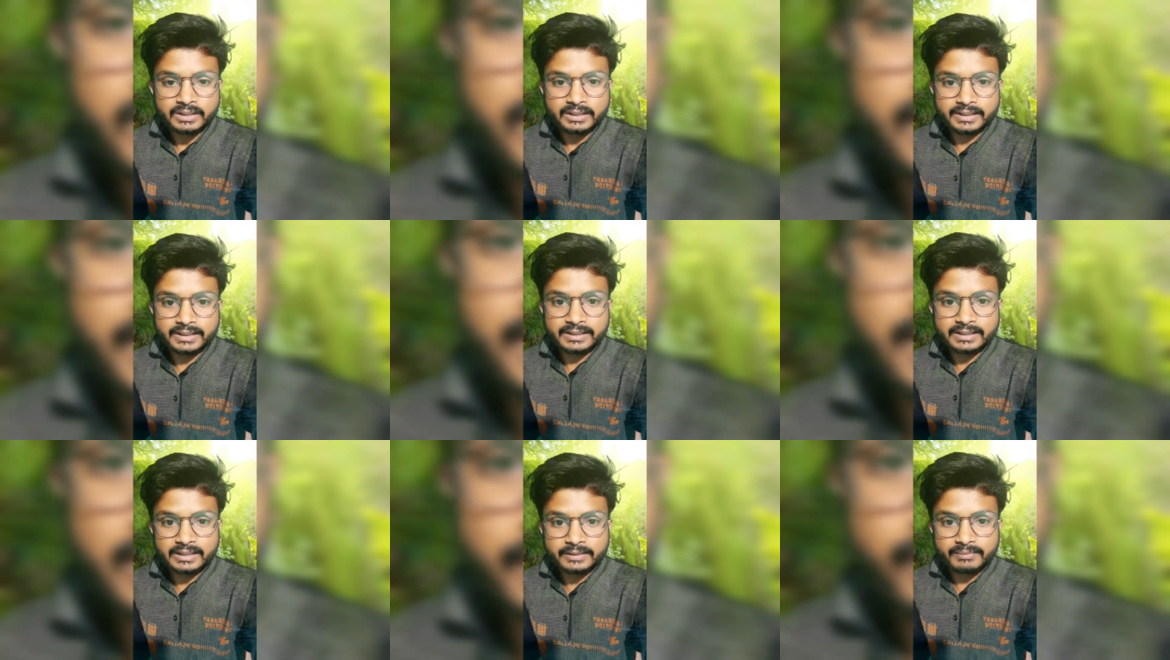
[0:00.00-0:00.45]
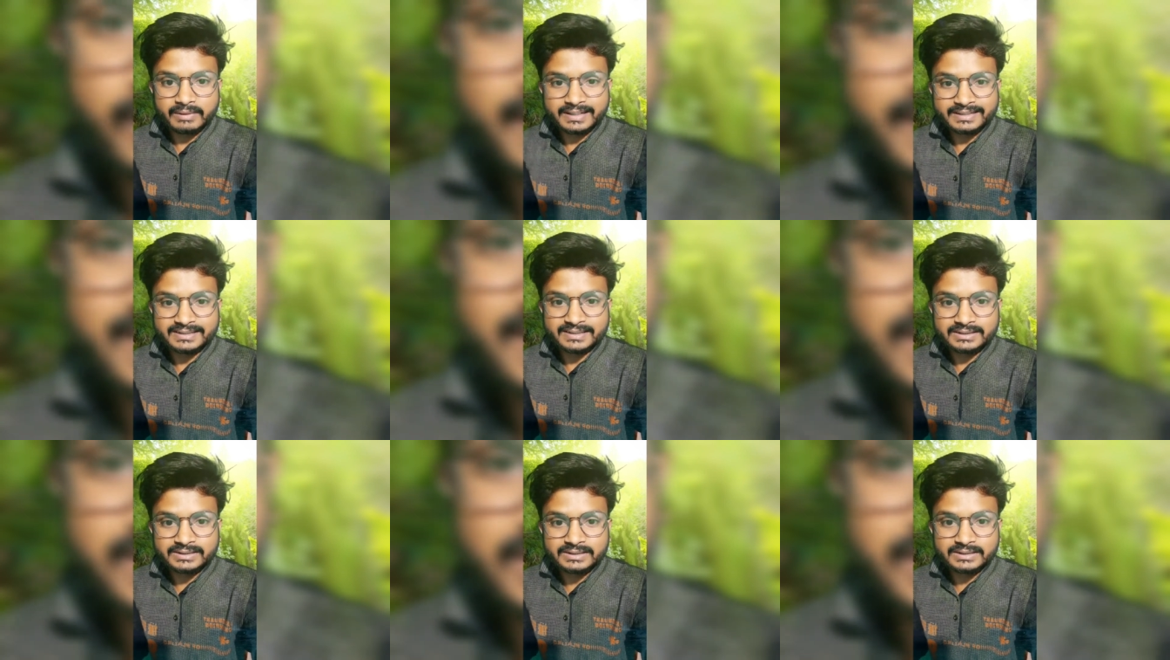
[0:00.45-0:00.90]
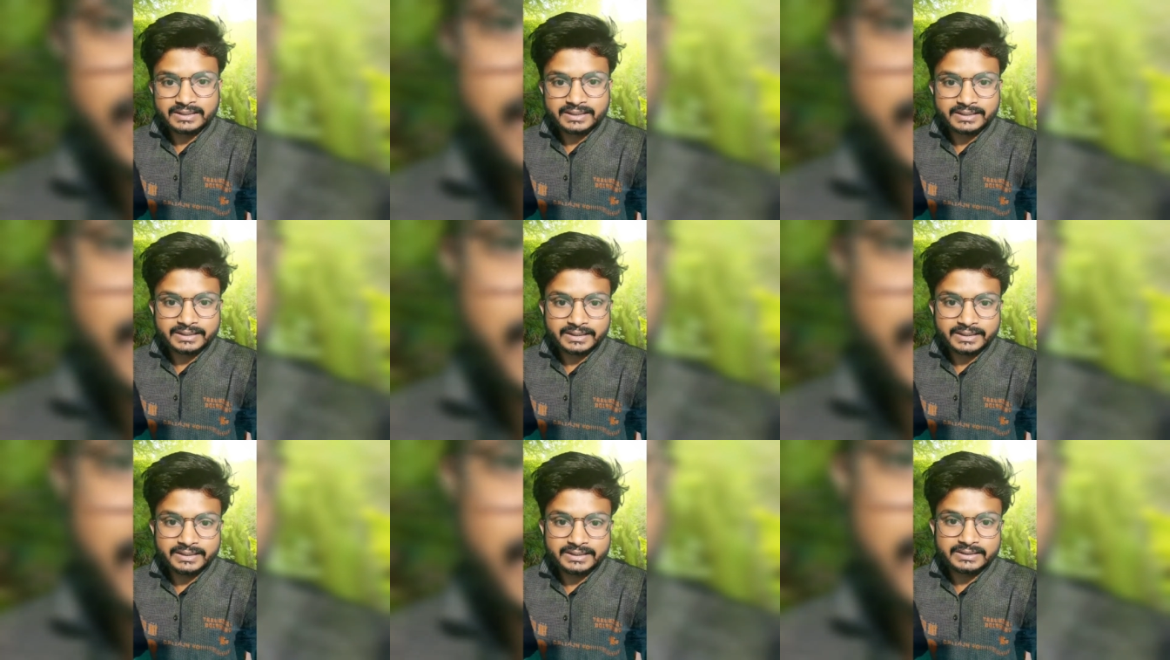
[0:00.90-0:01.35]
लेकिन अब एसएससी ने
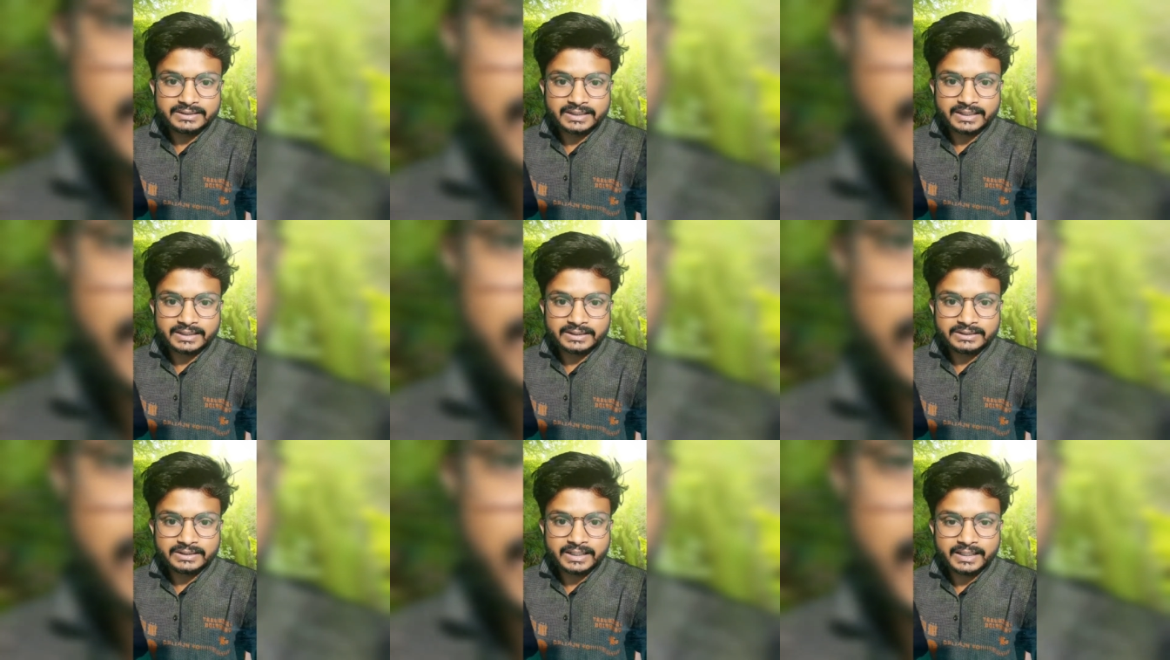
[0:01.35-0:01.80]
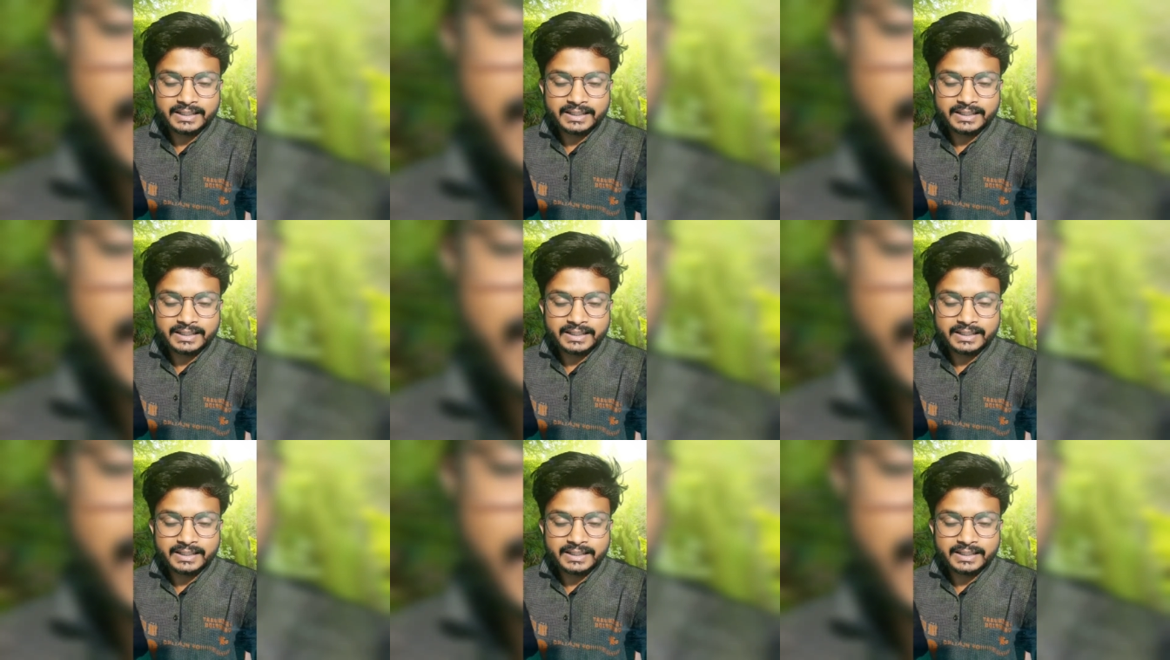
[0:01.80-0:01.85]
एक रिलीज़ कर दिया